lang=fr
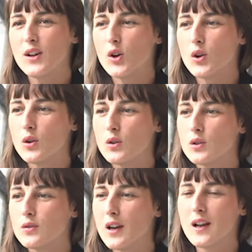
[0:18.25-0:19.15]

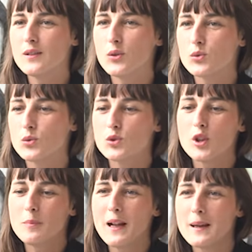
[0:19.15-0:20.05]
voilà, on ne
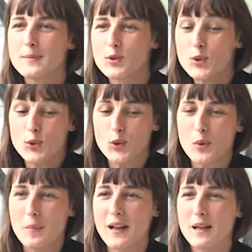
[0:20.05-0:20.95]
donne pas la même chose, on ne
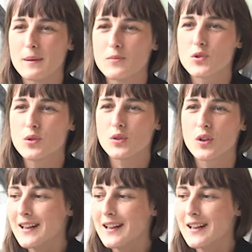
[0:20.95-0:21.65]
reçoit pas la même chose.